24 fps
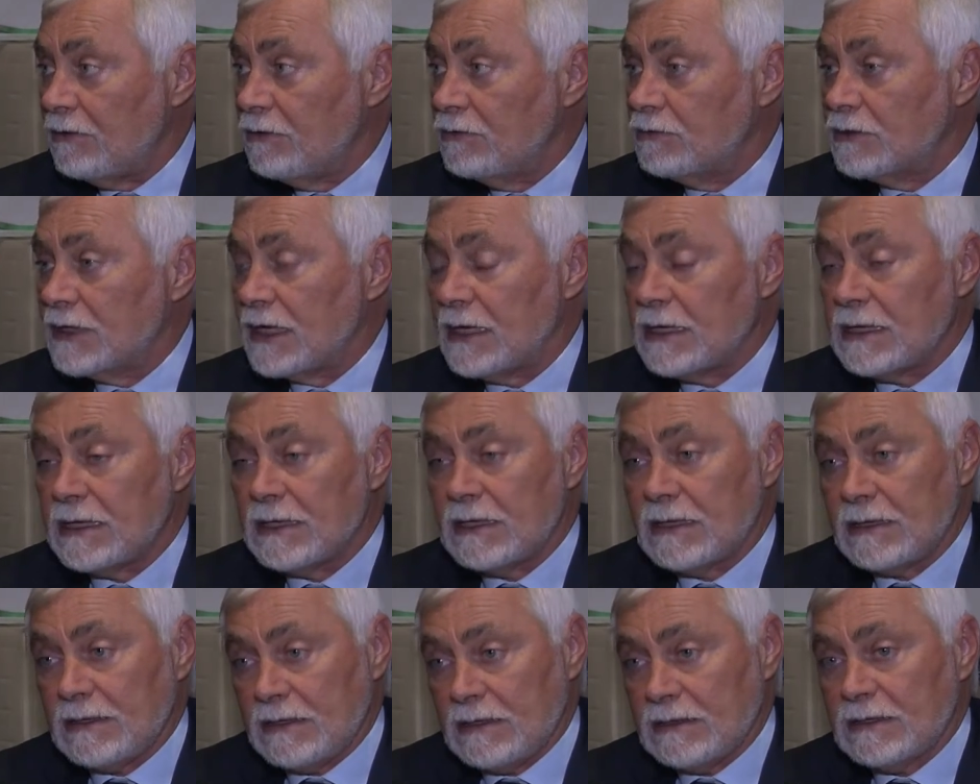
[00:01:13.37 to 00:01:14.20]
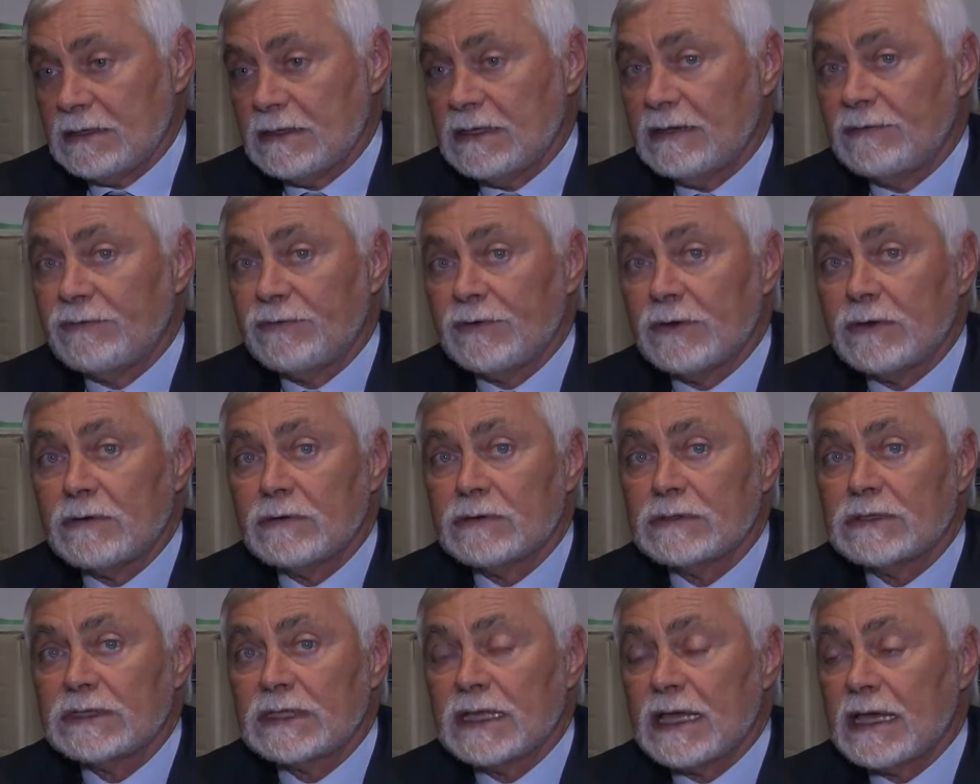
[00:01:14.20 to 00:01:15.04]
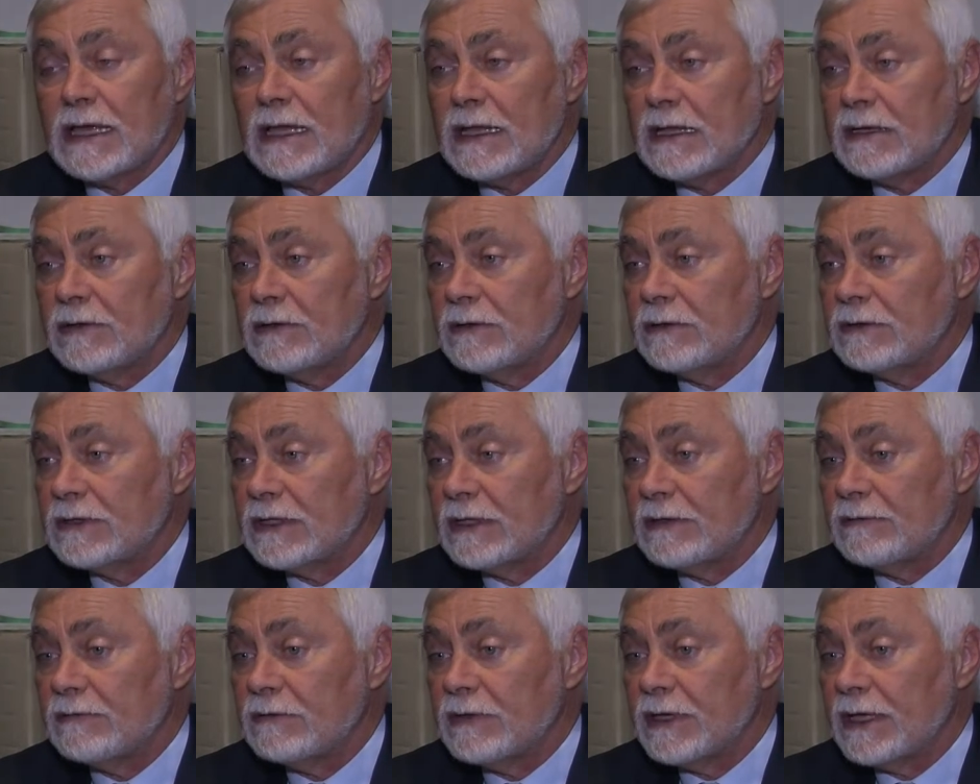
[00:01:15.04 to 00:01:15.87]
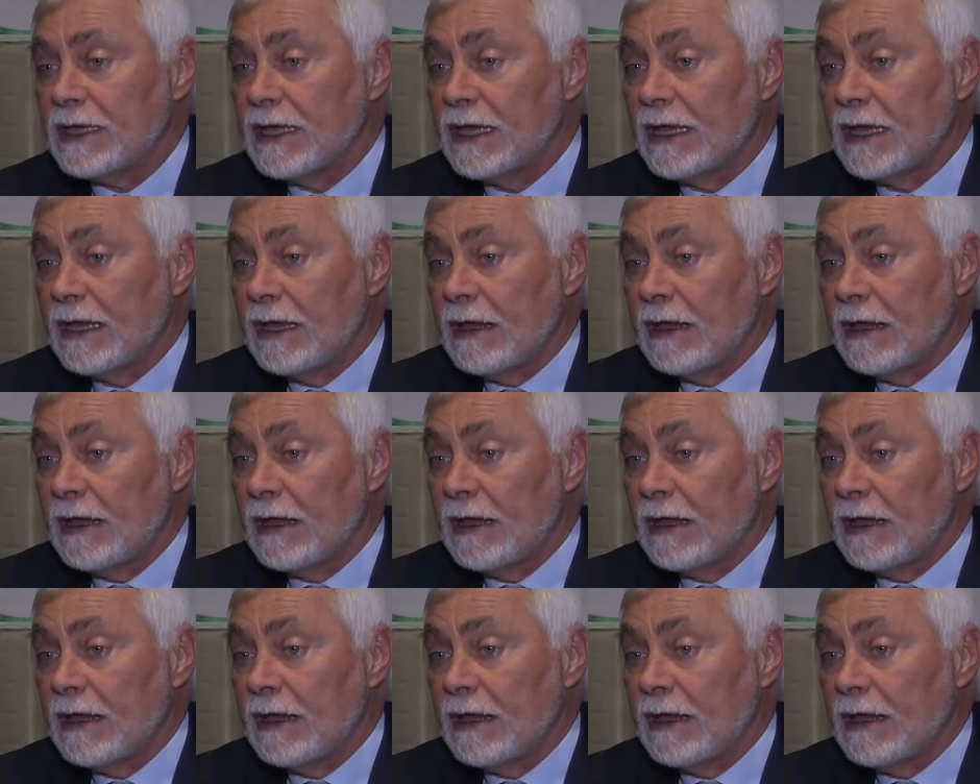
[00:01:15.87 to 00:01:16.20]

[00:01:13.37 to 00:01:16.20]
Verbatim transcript: una difficoltà notevole.